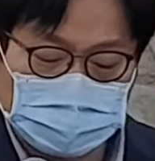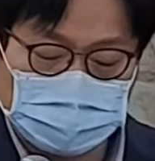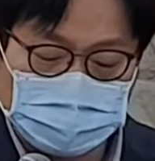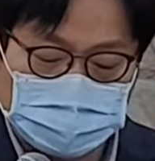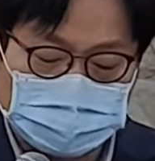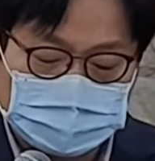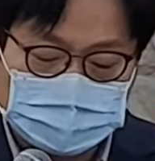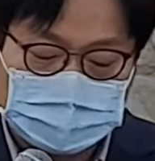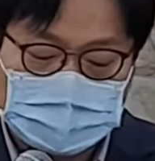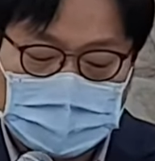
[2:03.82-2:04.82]
보면
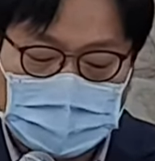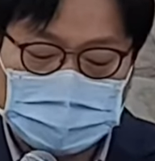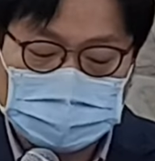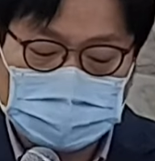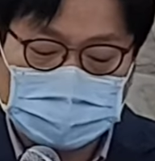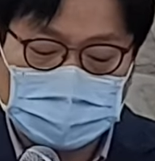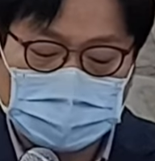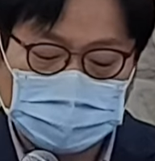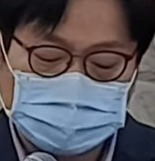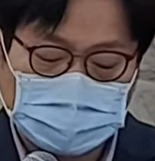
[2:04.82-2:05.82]
아마샤가
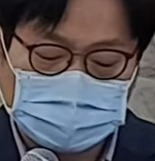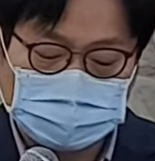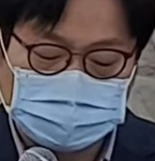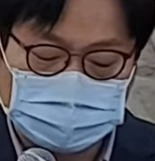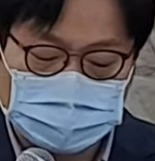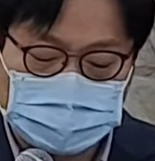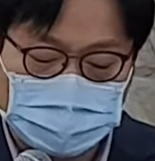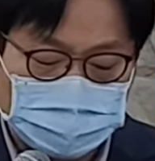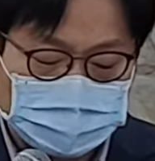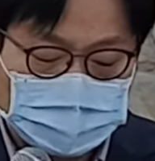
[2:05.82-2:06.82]
에돔 사람을
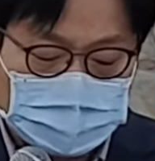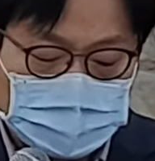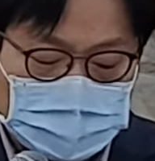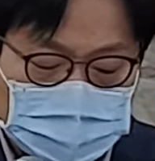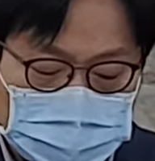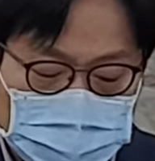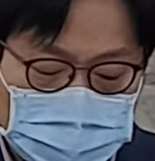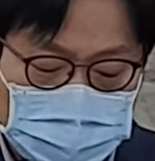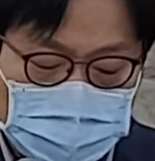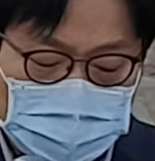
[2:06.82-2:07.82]
죽이죠. 그
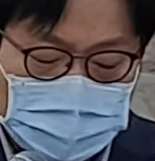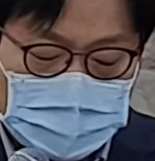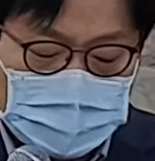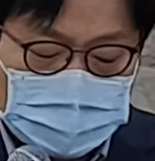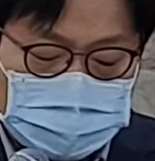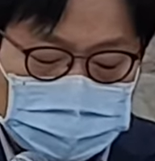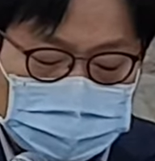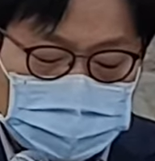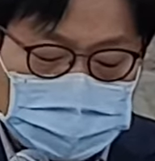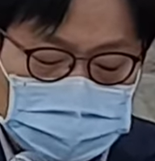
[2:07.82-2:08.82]
다음에
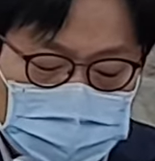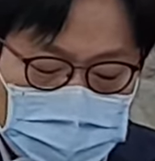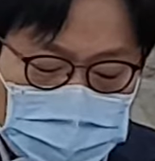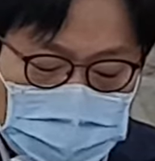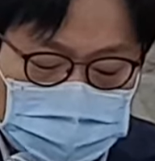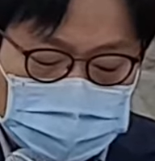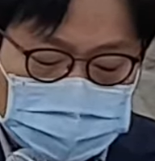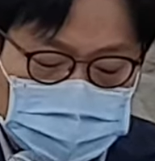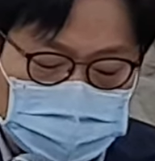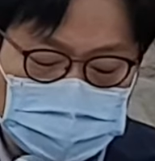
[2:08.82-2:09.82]

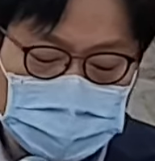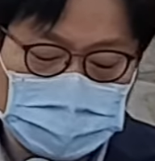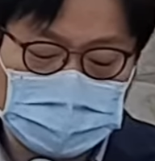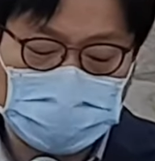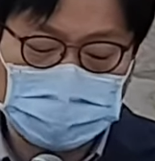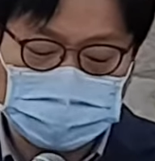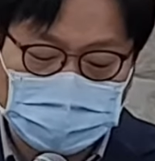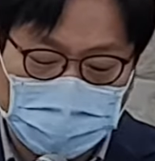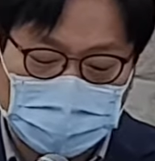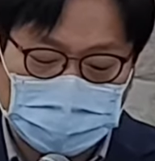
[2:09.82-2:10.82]
북이스라엘하고 전쟁을
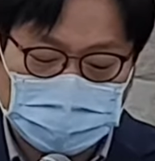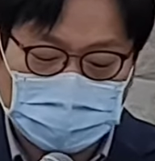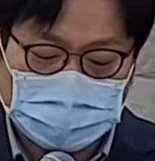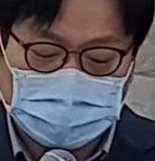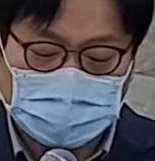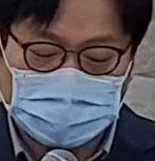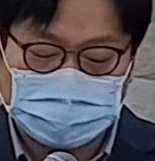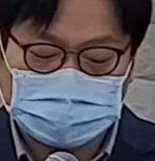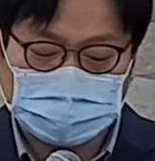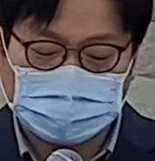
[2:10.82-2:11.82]
했는데
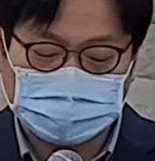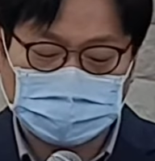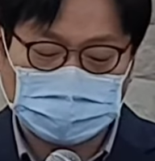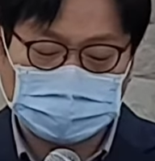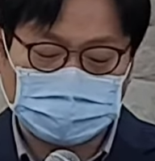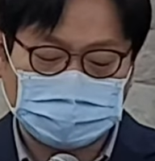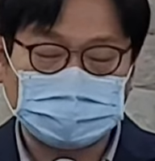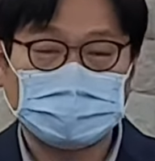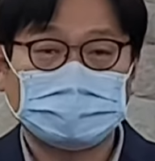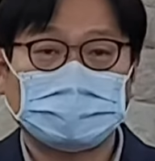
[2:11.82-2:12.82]
아마샤가 어떻게 하냐면
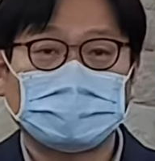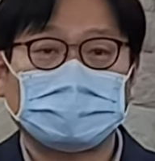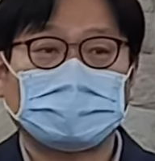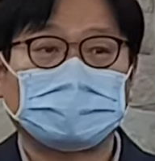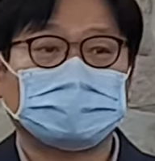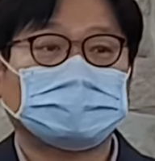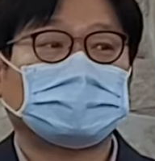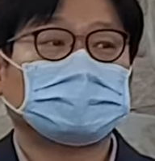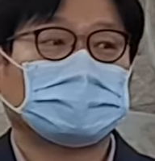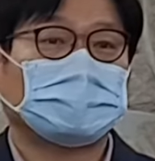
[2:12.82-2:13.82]
북이스라엘하고
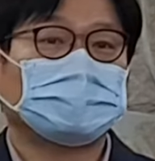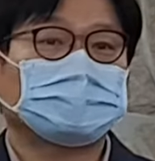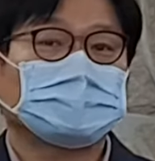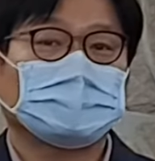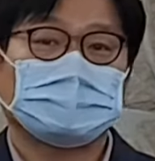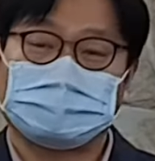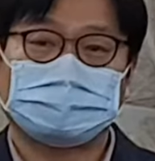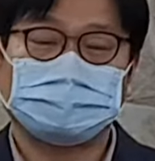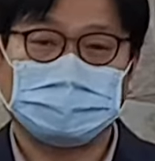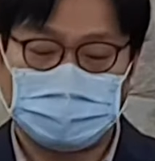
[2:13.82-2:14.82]
싸우다가
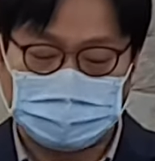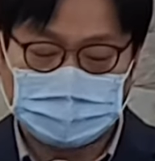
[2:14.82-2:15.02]
죽습니다.